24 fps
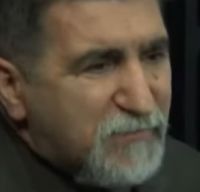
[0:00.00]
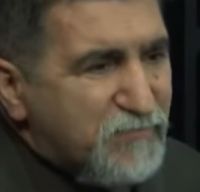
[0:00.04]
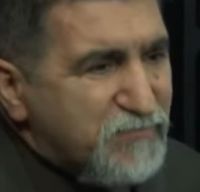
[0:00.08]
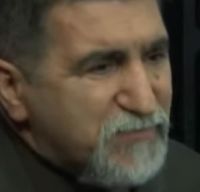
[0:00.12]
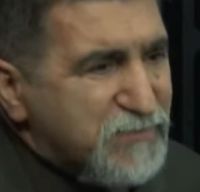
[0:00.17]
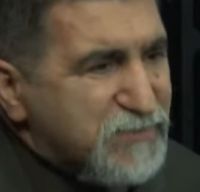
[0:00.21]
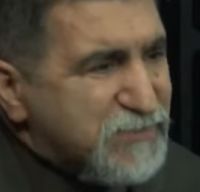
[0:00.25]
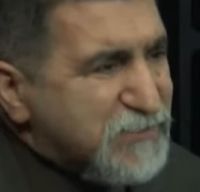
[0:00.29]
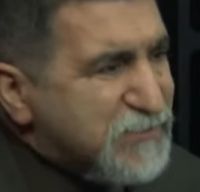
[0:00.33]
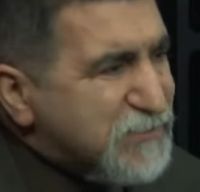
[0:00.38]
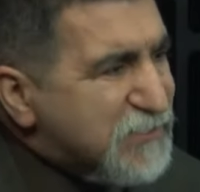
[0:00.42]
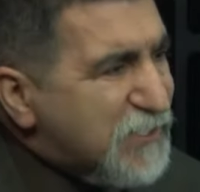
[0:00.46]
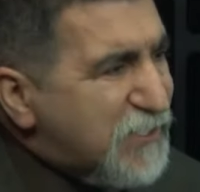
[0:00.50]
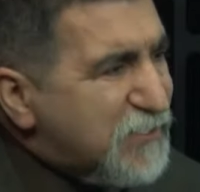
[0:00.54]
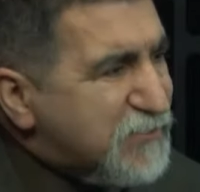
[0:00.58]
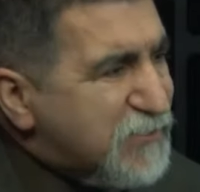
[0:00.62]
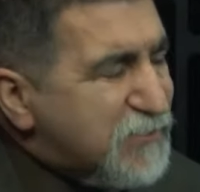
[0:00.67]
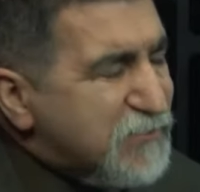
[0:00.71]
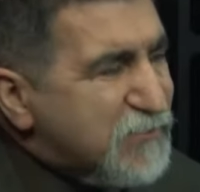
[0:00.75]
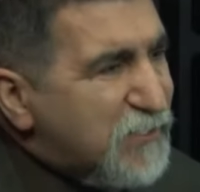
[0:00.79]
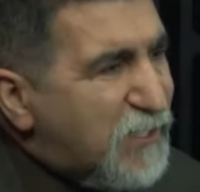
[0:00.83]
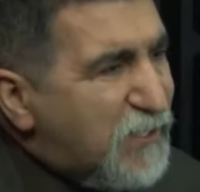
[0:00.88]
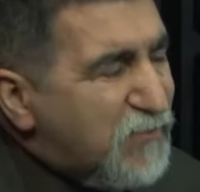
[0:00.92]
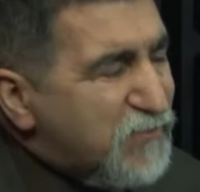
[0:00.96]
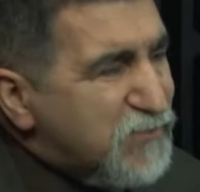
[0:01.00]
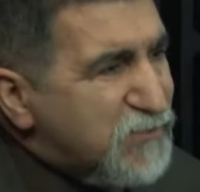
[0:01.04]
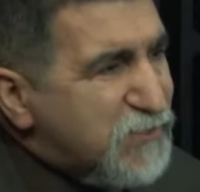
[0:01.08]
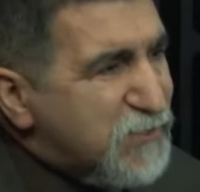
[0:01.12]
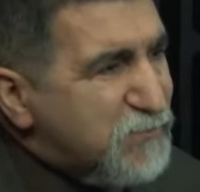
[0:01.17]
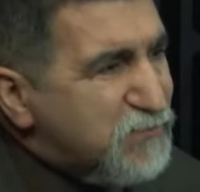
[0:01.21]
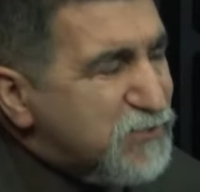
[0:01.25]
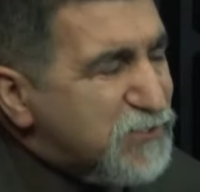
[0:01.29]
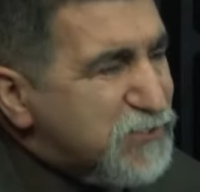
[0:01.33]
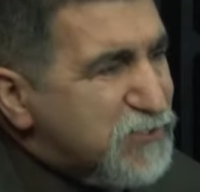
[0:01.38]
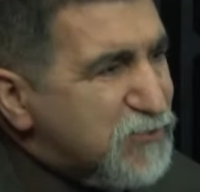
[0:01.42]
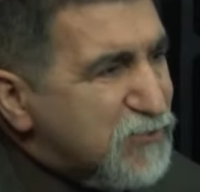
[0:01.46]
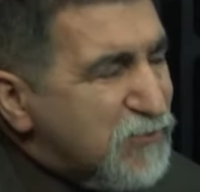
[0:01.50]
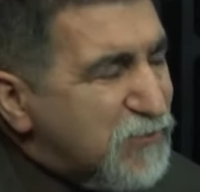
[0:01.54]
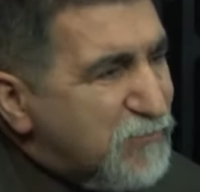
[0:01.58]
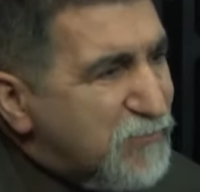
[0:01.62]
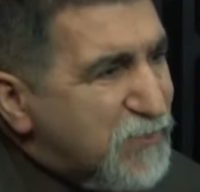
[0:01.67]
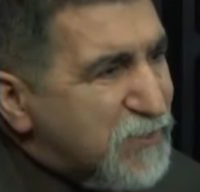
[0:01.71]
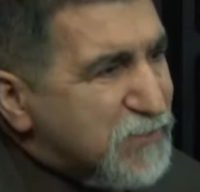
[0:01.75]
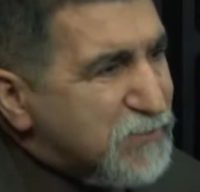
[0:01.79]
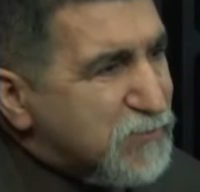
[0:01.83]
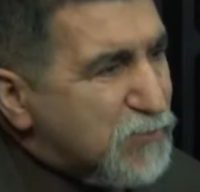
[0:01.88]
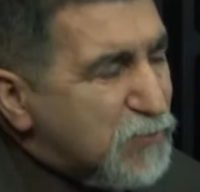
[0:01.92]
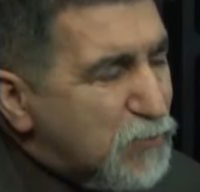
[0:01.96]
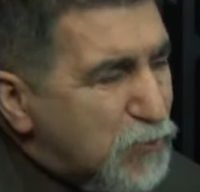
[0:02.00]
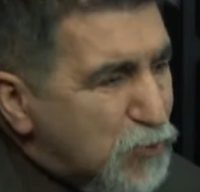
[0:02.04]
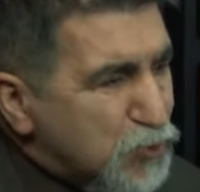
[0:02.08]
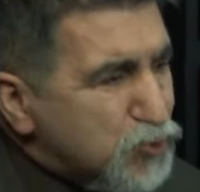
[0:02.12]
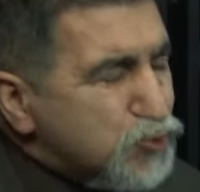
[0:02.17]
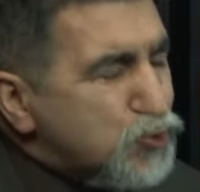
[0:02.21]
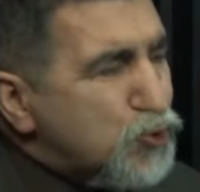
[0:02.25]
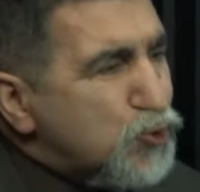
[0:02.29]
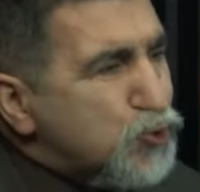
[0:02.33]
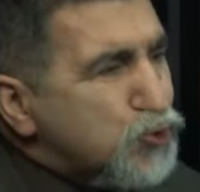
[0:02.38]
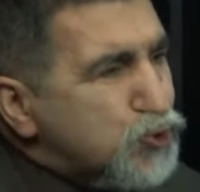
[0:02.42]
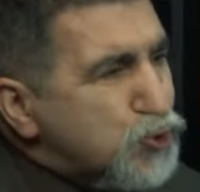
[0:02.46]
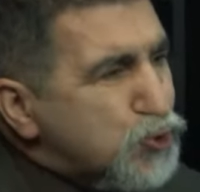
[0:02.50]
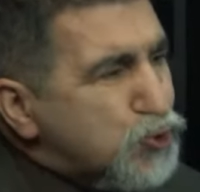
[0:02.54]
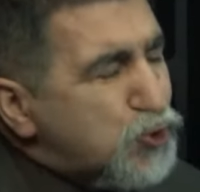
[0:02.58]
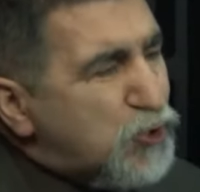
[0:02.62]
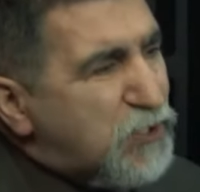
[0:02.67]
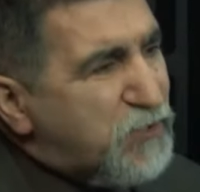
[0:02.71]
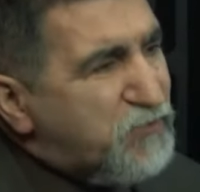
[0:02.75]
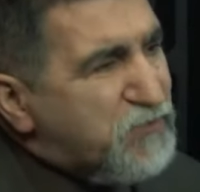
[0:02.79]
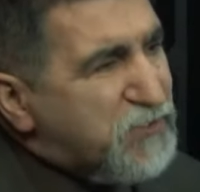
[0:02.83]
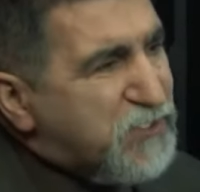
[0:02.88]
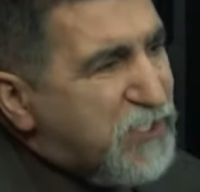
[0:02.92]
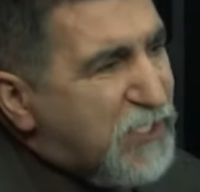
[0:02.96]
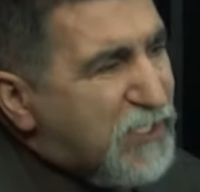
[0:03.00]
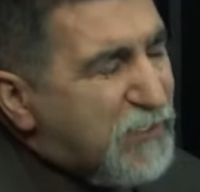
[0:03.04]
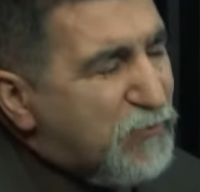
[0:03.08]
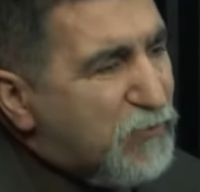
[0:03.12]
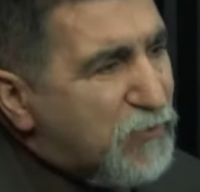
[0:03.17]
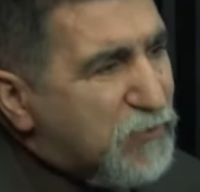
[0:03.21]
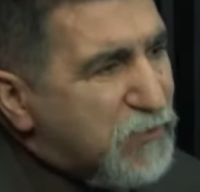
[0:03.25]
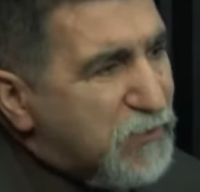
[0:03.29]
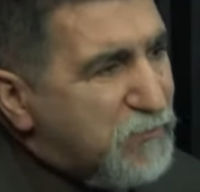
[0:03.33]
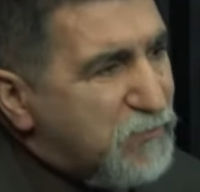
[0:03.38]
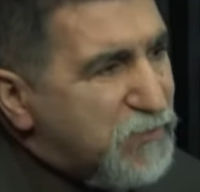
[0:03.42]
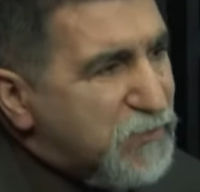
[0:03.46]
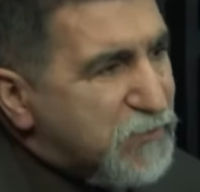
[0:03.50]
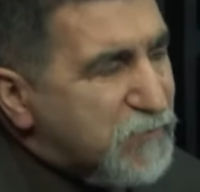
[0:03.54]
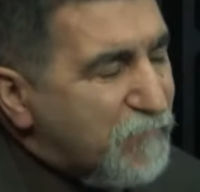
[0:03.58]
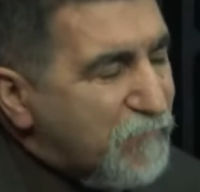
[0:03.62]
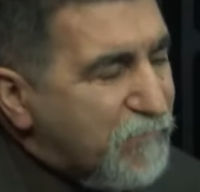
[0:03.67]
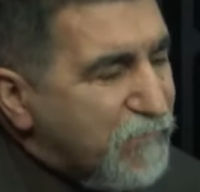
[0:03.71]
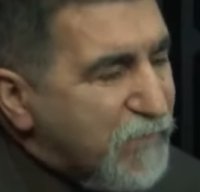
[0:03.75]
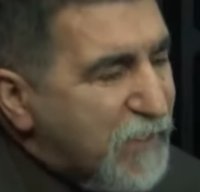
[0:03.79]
Bitkisel tedavi diye bir şey olmaz. Olsa olsa şöyle bir kelime olabilir.